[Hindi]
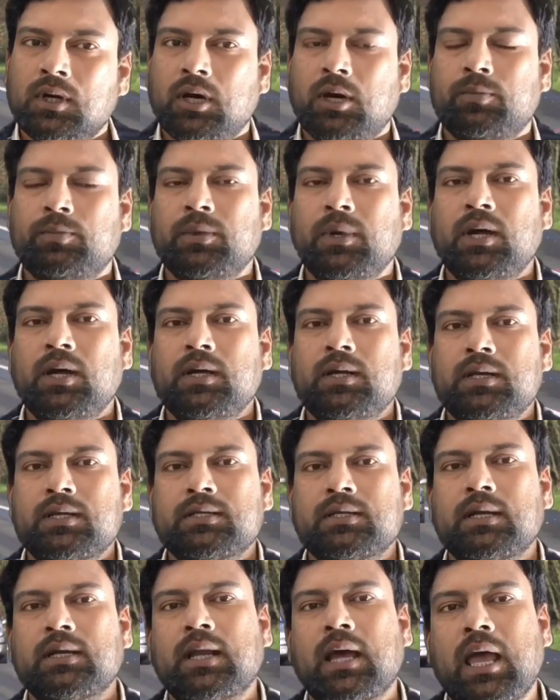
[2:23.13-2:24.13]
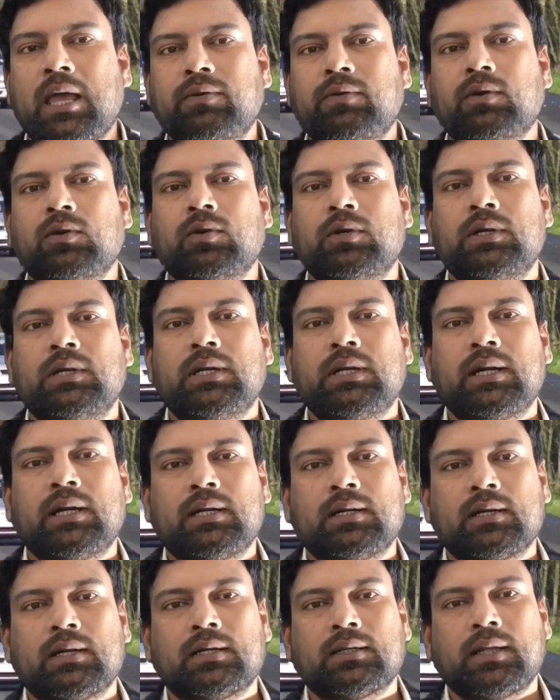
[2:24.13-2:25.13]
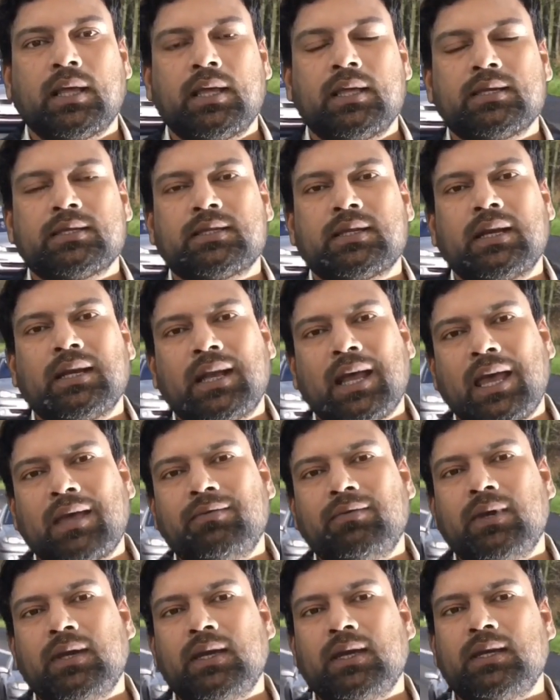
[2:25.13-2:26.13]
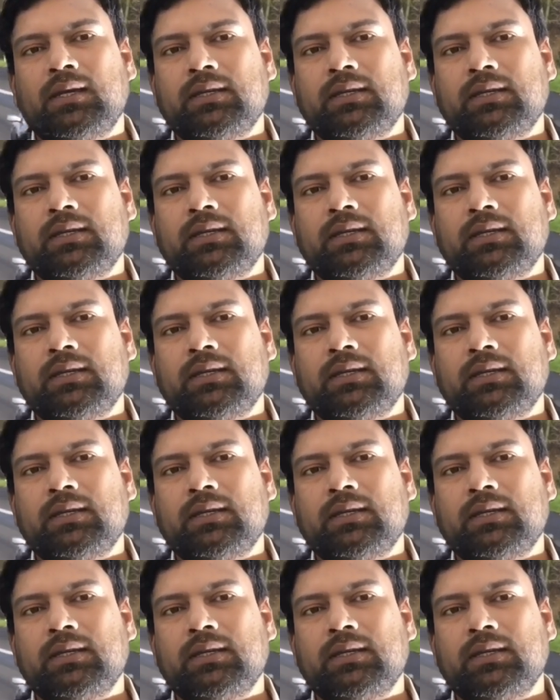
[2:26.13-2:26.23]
अपना स्टेट हाईवे को इंडिकेट करता है स्टेट हाईवे